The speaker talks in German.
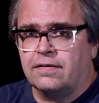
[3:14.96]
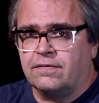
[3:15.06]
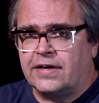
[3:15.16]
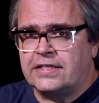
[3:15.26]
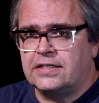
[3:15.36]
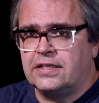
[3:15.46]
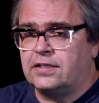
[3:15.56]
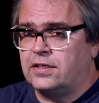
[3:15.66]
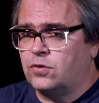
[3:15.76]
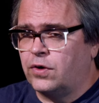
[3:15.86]
Was
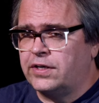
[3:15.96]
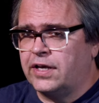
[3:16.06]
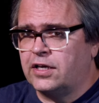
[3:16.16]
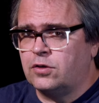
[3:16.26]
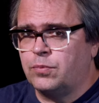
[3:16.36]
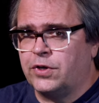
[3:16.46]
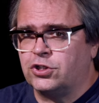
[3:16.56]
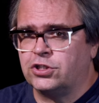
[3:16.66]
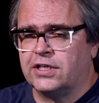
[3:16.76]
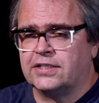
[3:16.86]
sich die neuen
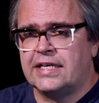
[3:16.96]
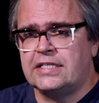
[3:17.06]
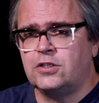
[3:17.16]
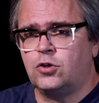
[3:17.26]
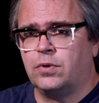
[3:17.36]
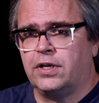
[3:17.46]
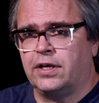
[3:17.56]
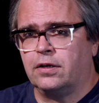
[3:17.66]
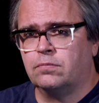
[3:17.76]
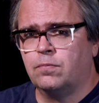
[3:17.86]
Herrenmenschen stattdessen
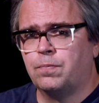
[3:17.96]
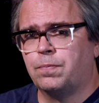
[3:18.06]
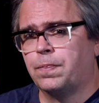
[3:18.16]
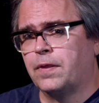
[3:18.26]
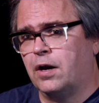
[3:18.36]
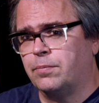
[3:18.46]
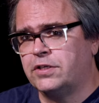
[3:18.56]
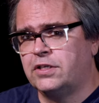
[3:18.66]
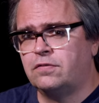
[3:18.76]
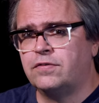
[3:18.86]
überlegen, kann
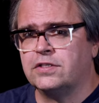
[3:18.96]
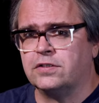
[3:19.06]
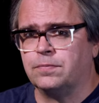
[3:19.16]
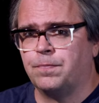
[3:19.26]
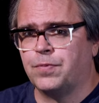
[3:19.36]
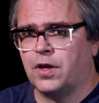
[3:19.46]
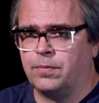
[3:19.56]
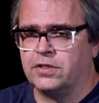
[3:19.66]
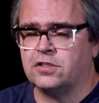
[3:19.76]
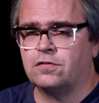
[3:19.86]
man nicht wissen,
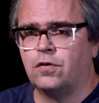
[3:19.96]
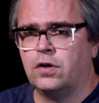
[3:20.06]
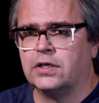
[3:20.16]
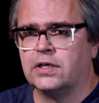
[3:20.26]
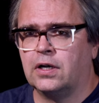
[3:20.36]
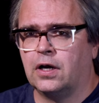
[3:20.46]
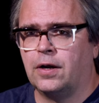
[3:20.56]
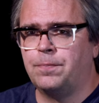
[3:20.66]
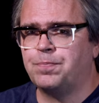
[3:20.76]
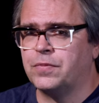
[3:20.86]
aber es ist völlig
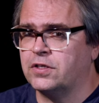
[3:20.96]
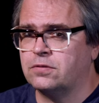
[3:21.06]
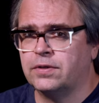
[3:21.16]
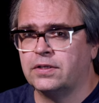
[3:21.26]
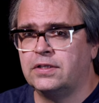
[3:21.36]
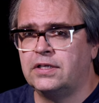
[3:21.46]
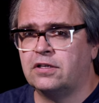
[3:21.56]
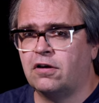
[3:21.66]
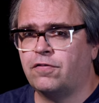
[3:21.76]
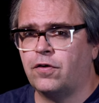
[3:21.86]
klar, es wird
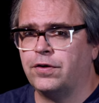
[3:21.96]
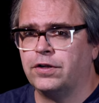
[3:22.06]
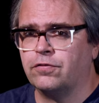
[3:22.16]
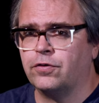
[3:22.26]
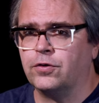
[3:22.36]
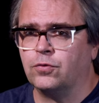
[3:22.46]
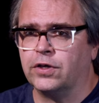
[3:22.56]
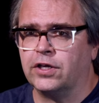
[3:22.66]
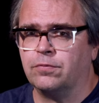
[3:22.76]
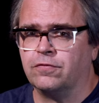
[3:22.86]
nicht erfreulich für die
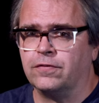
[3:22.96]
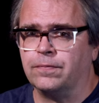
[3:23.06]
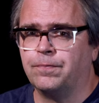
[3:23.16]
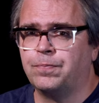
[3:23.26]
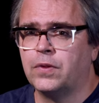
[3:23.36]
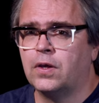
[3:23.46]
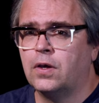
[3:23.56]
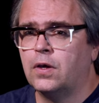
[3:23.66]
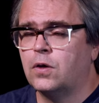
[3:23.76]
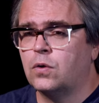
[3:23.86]
ungeimpften.
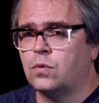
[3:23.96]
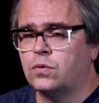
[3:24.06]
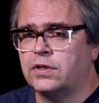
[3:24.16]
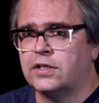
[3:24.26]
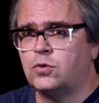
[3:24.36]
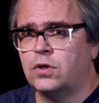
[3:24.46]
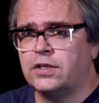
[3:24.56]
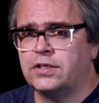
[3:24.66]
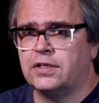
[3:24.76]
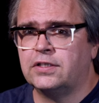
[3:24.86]
Und
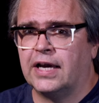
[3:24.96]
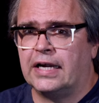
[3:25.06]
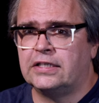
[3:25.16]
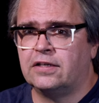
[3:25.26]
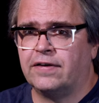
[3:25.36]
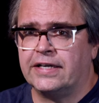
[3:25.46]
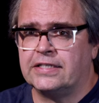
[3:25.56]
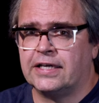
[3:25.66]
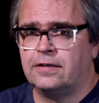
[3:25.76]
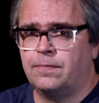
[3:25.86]
natürlich gilt die alte
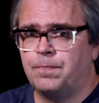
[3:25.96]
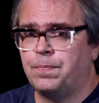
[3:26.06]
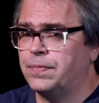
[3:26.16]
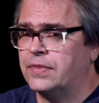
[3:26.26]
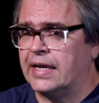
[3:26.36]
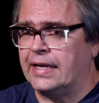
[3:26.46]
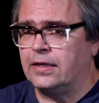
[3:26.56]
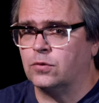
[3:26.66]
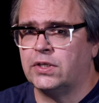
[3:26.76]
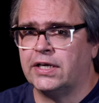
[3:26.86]
Weisheit
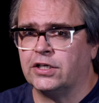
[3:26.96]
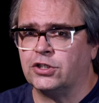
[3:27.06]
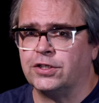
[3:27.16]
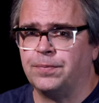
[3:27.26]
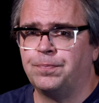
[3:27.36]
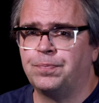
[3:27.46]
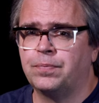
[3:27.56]
Teile und Herrsche.